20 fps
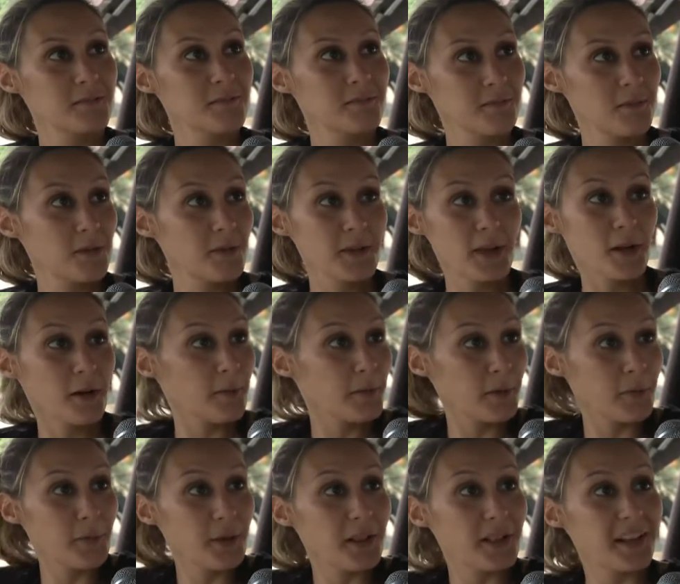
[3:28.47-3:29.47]
Muy bien, lo
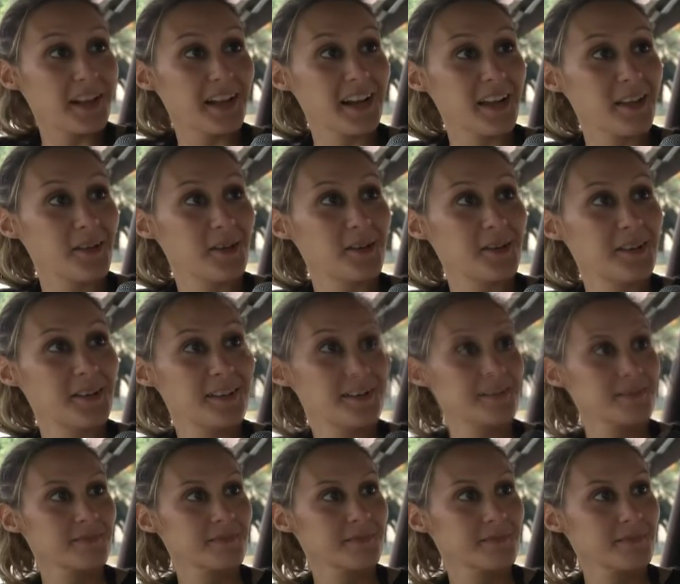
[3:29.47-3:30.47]
veo muy integrado.
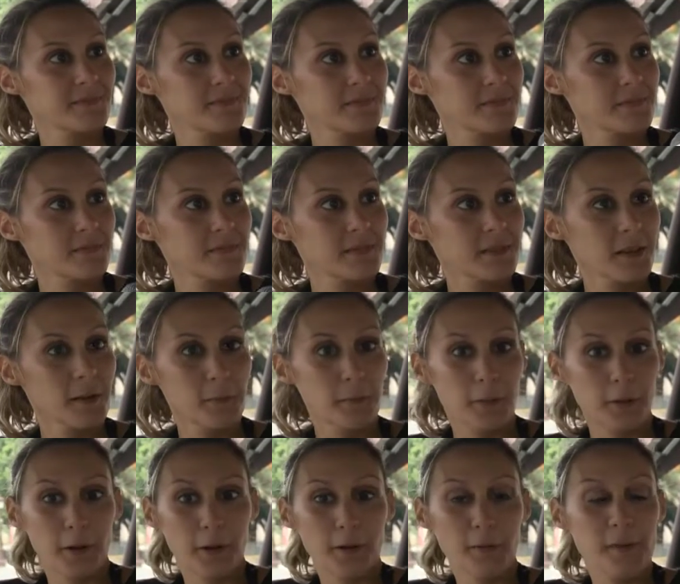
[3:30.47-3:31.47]
¿Qué hacía?
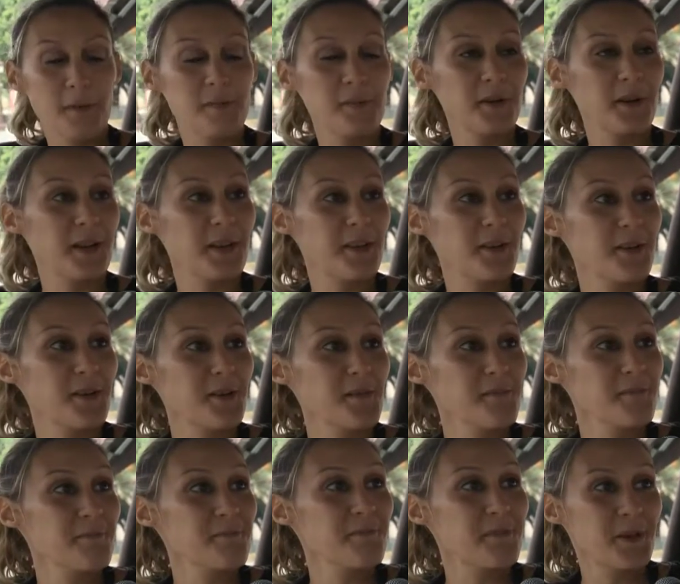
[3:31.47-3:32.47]
Pues lo mismo que yo,
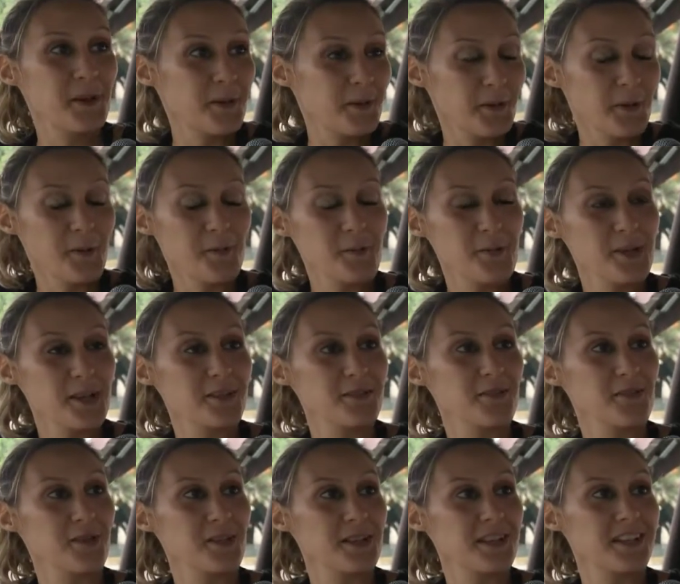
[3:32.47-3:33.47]
pero con mucha
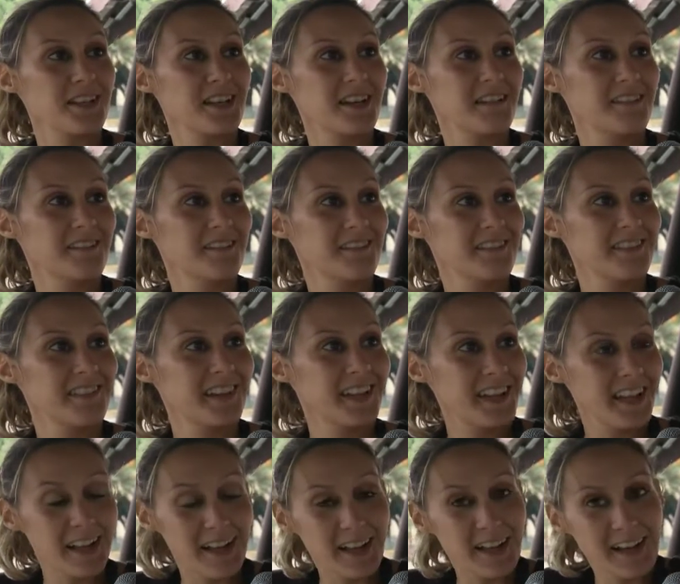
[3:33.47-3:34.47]
sonrisa.
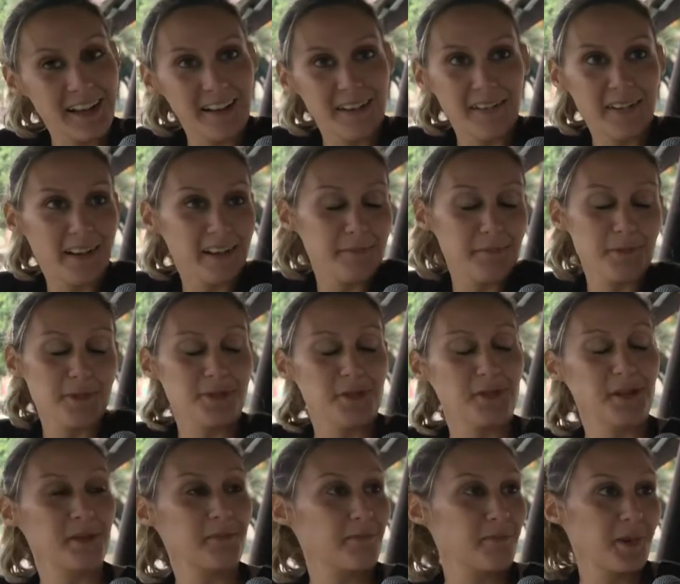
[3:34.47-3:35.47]
Ella es
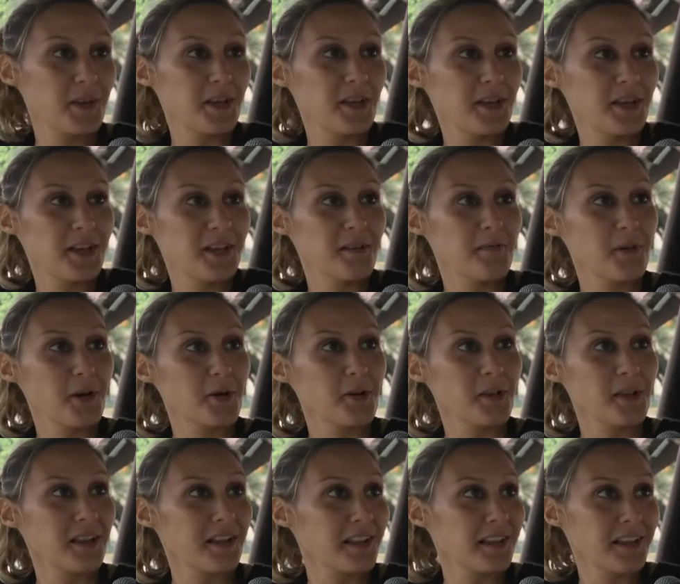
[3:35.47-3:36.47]
muy, muy,
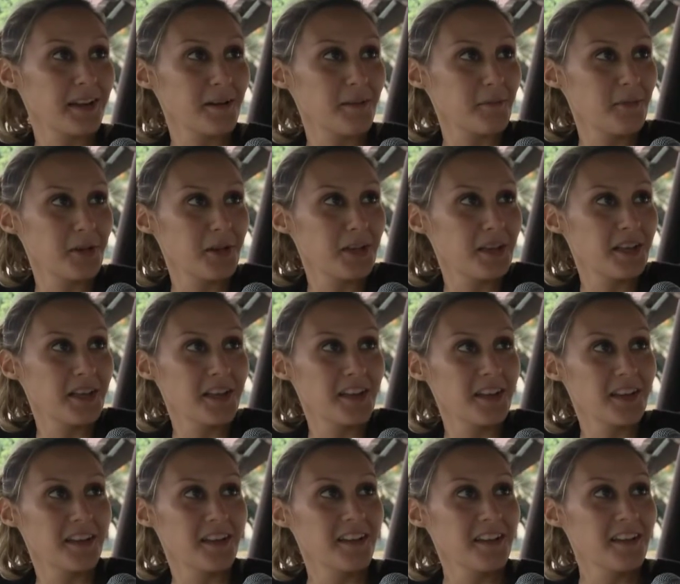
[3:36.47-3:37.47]
contenta,
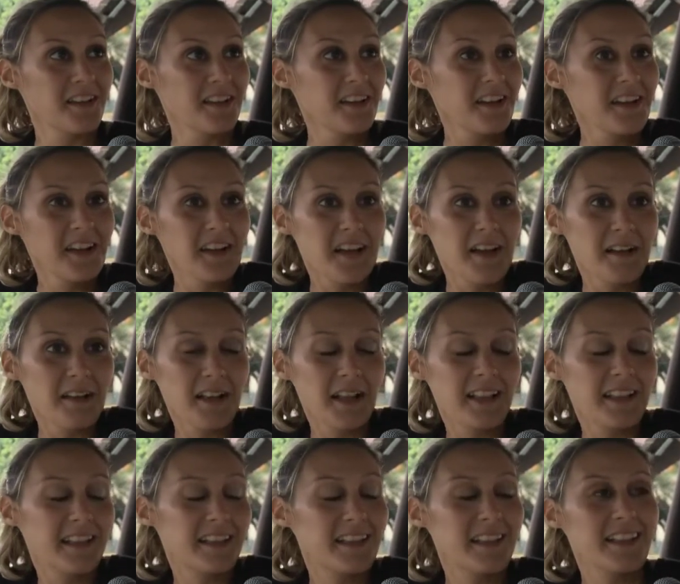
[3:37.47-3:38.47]
muy... es
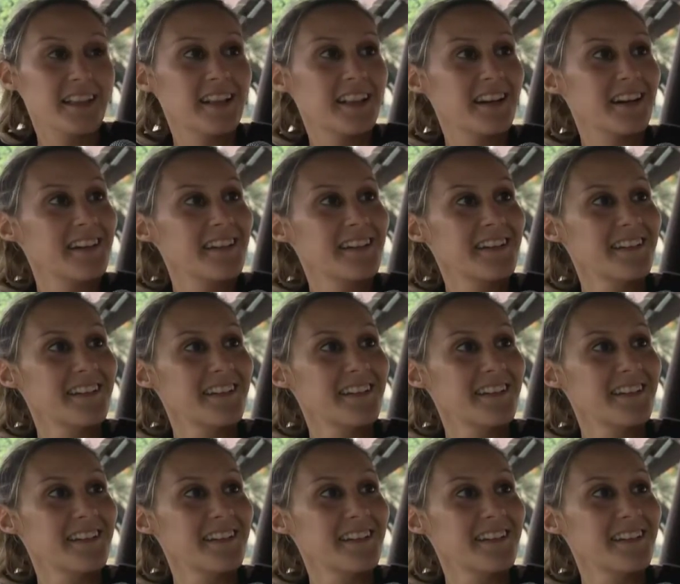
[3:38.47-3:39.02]
distinta.